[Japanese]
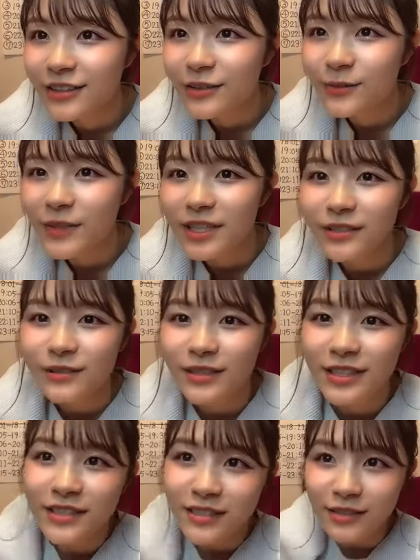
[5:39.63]
コメント
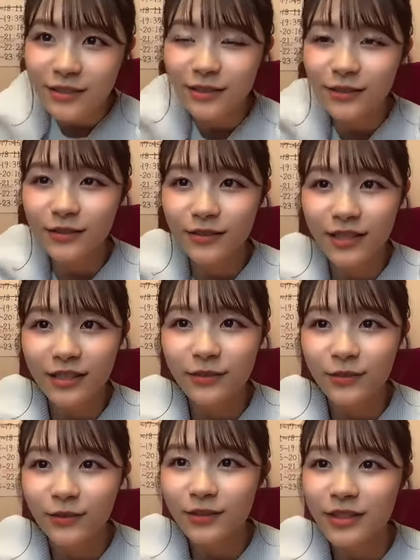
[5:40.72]
にすることで
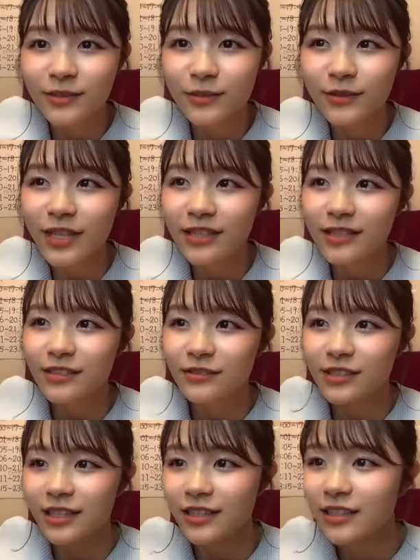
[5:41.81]
本当にそうなっちゃうじゃん